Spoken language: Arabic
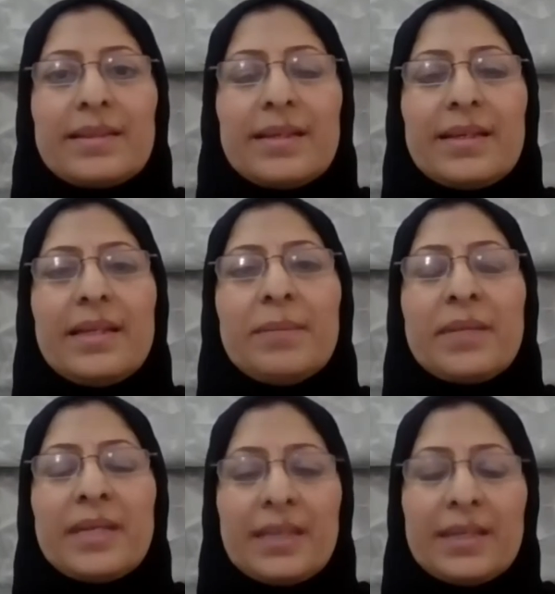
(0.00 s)
لي من
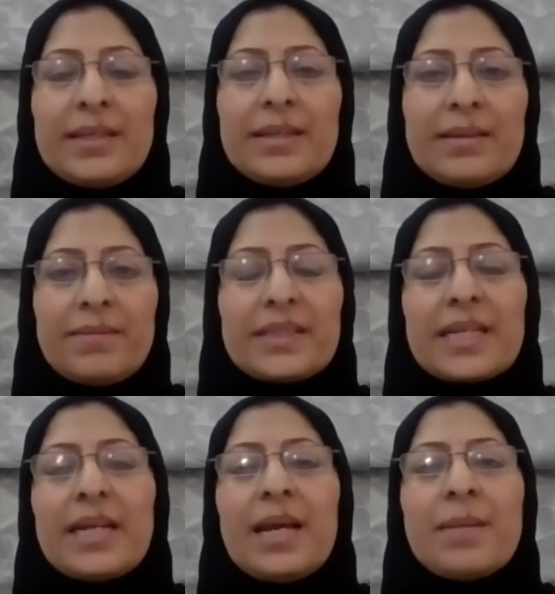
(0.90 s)
الفترة
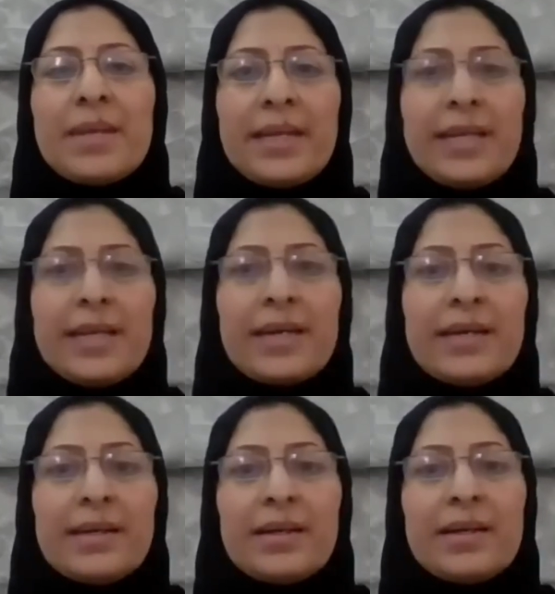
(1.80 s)
العملية
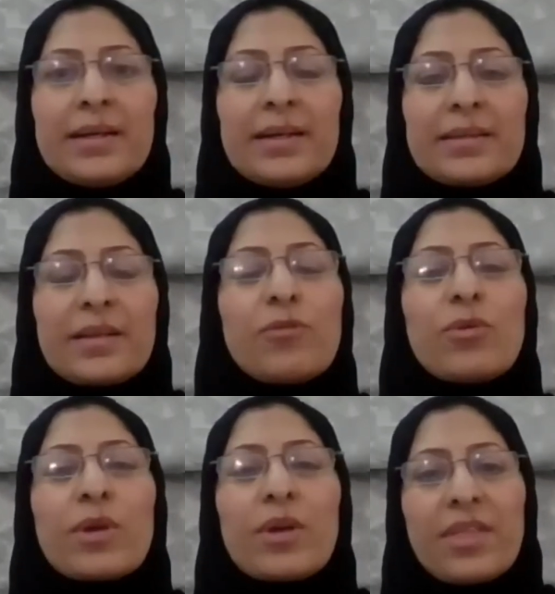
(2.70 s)

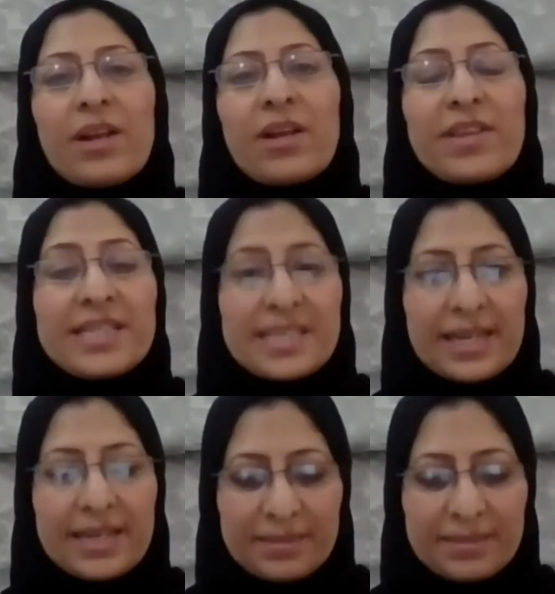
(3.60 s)
تفوق ثلاثين سنة